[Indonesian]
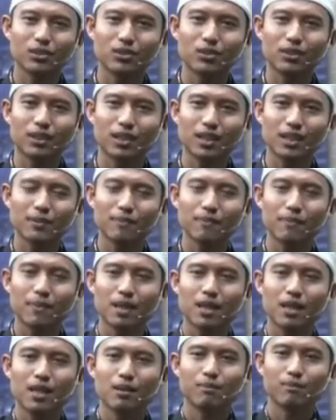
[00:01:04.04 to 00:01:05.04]
seorang
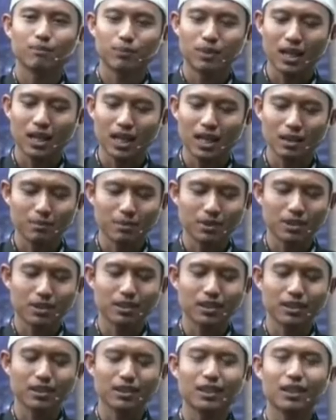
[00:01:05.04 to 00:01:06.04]
tangan
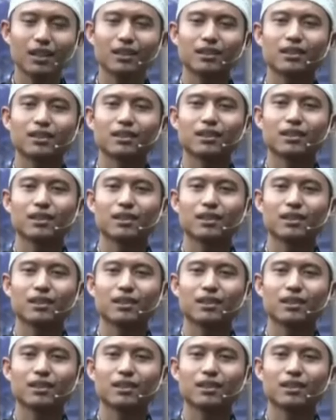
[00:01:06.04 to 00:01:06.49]
berkeringat